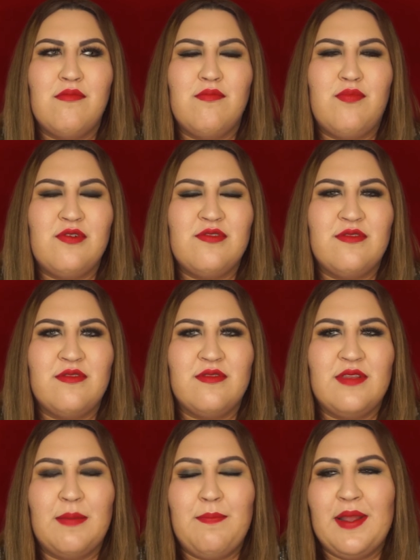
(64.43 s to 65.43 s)
Pues
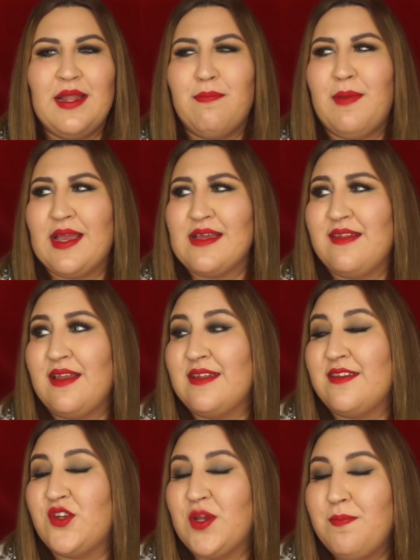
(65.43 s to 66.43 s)
depende para qué es el
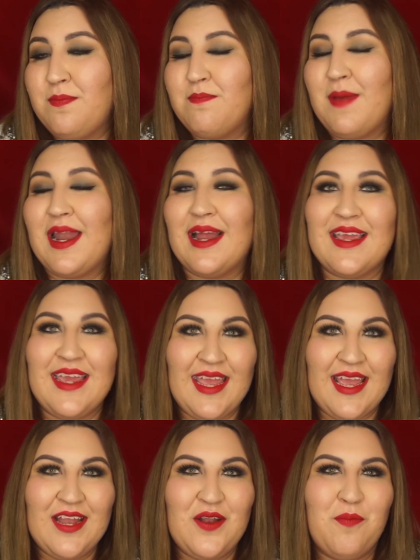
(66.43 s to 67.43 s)
strip, para
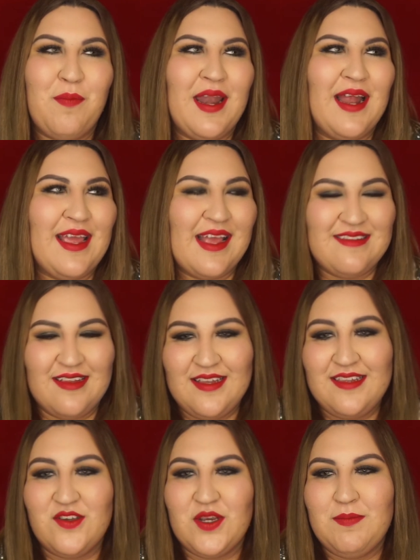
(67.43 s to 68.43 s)
quién o para qué es el
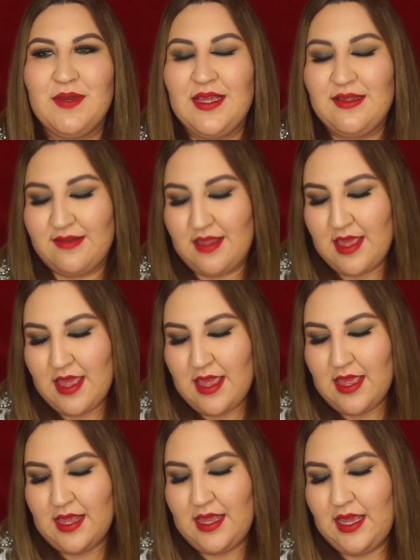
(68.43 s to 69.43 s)
striptease.
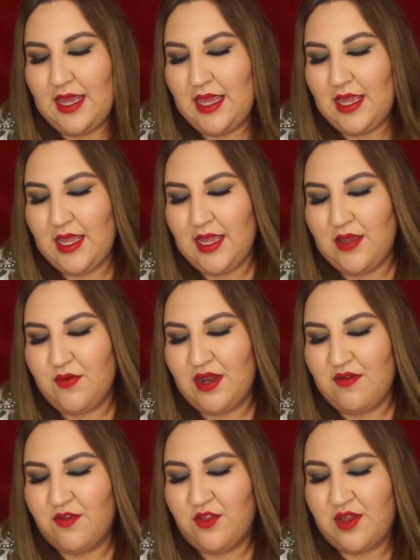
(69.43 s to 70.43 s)
Y
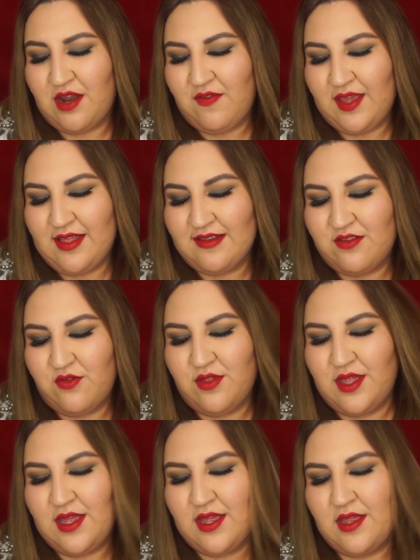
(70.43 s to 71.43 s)
una fotografía
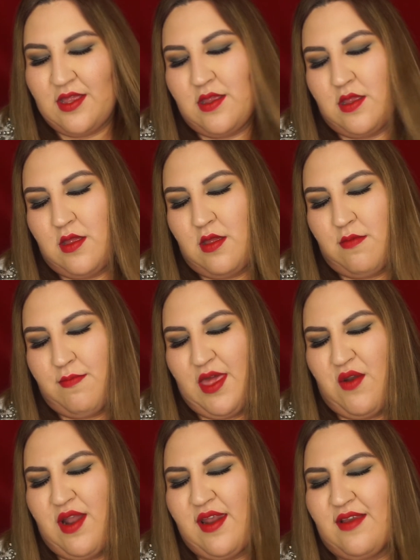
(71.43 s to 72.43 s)
desnuda
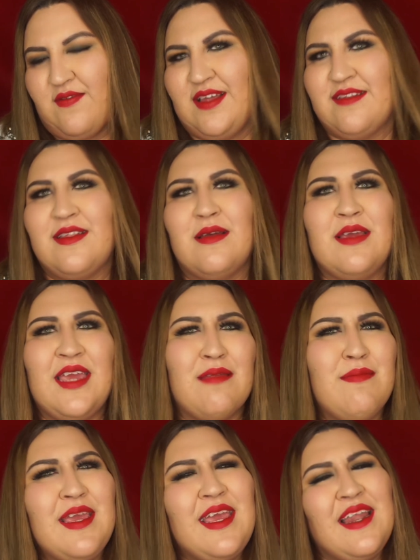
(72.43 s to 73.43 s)
para una revista. ¿Quién
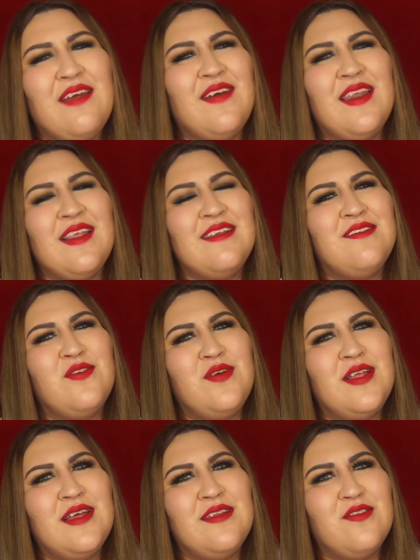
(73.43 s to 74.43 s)
me quiere ver
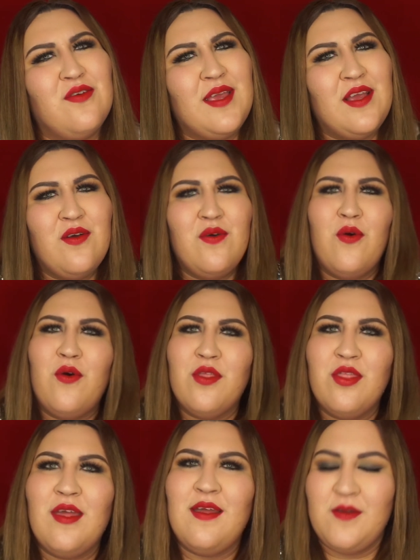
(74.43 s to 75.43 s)
desnuda? Estoy bien
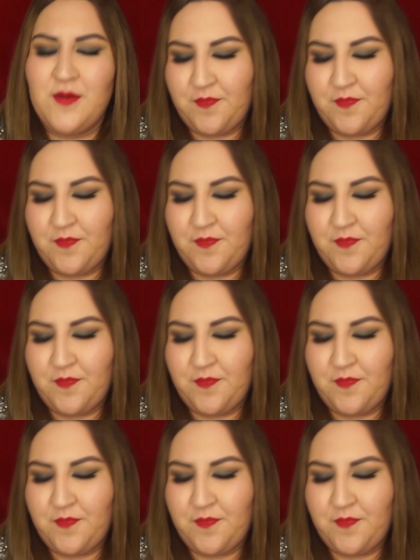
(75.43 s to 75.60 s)
gorda.